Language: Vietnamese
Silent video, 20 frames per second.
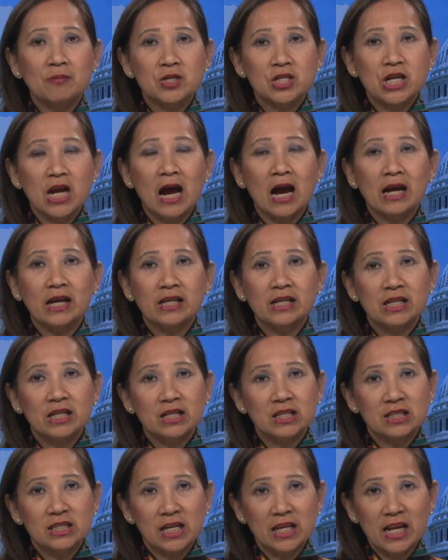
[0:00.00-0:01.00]
sai
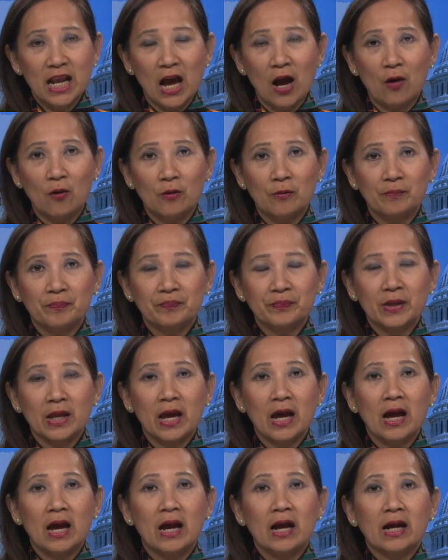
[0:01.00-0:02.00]
như thế nào.
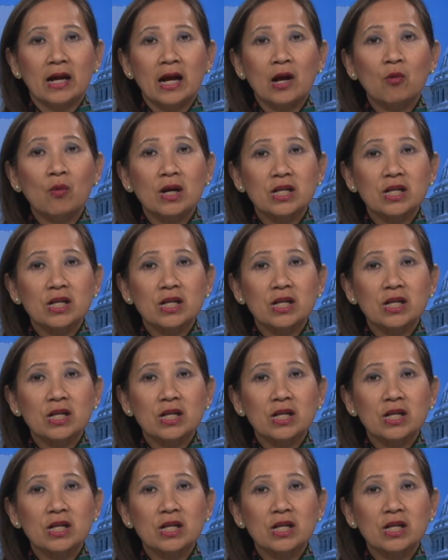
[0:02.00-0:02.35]
Các